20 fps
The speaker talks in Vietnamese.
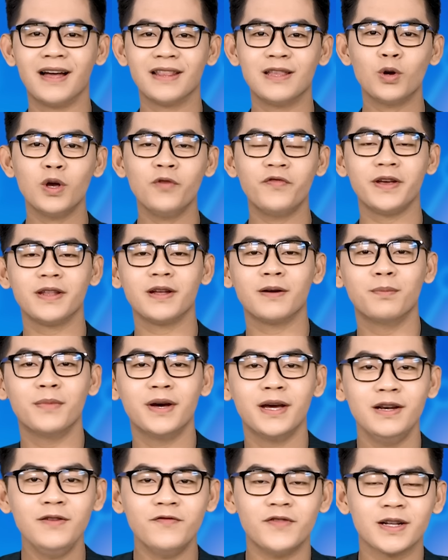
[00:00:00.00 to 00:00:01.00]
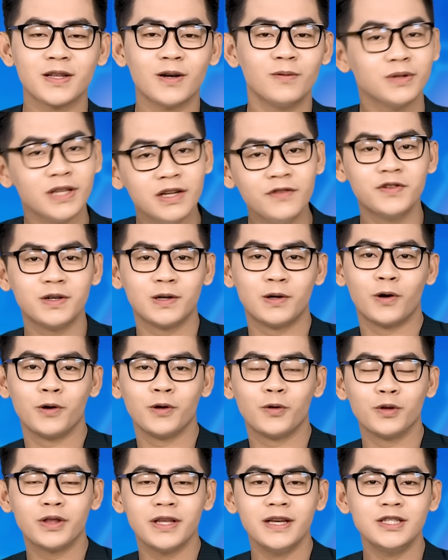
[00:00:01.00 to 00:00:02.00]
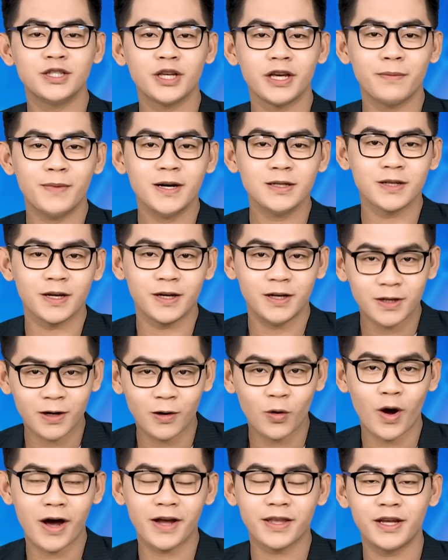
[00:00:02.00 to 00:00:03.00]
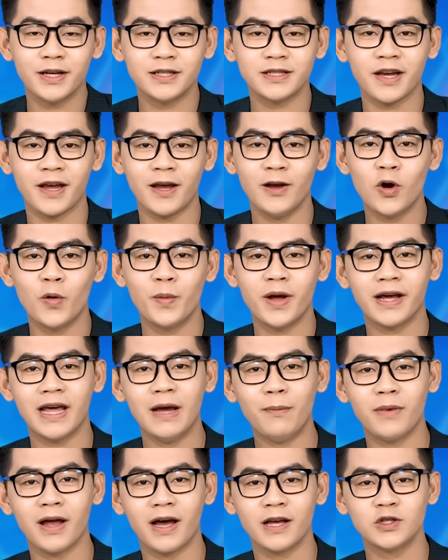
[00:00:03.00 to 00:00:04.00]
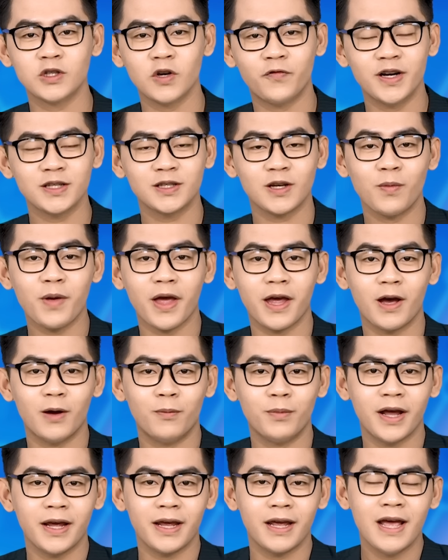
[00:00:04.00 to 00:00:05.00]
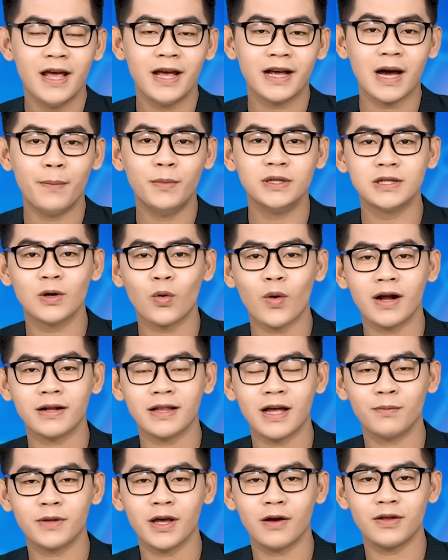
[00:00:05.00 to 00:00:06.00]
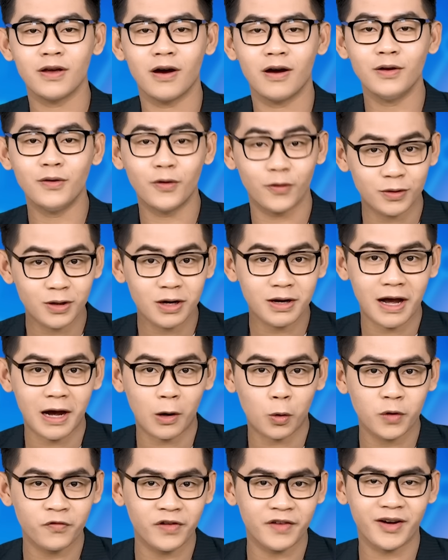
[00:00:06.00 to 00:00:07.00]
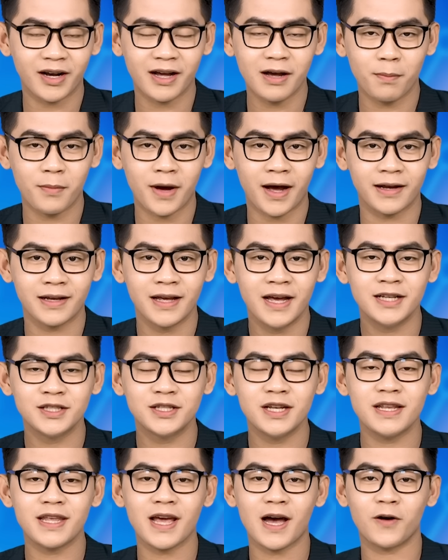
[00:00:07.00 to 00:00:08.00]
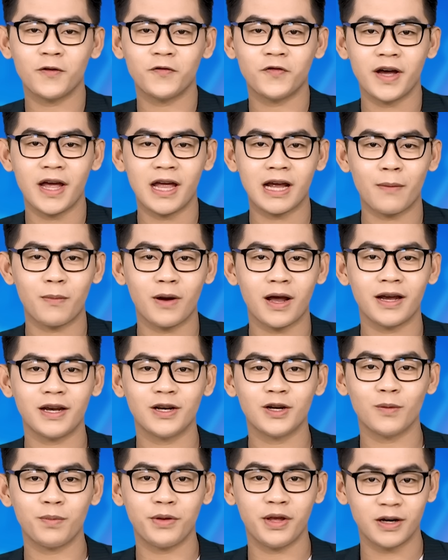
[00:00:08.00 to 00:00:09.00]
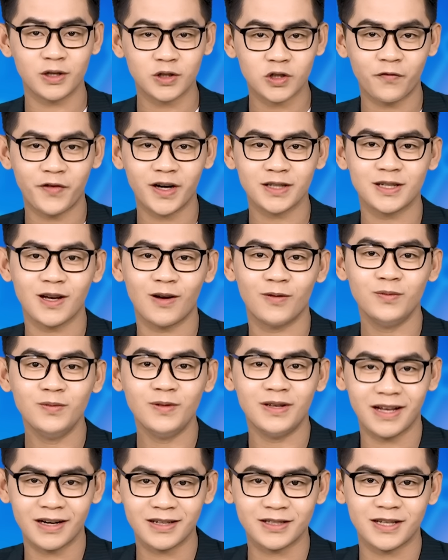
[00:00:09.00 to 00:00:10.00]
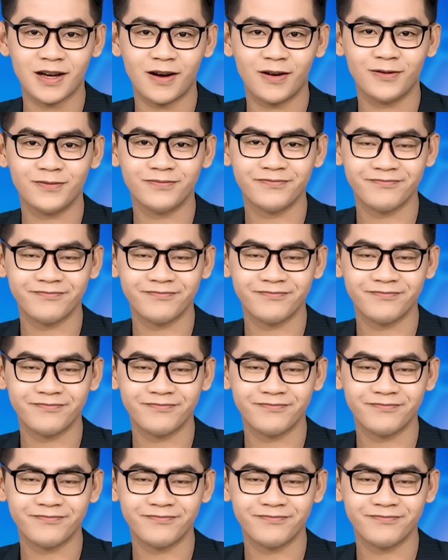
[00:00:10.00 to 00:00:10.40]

Thưa quý vị thân mến, và thông tin vừa rồi của tiến sĩ bác sĩ Trần Hòa chia sẻ cũng đã khép lại số Bác Sáu ngày hôm nay. Cảm ơn sự quan tâm theo dõi của tất cả quý vị và các bạn. Xin chào và hẹn gặp lại trong những số Bác Sáu lần sau.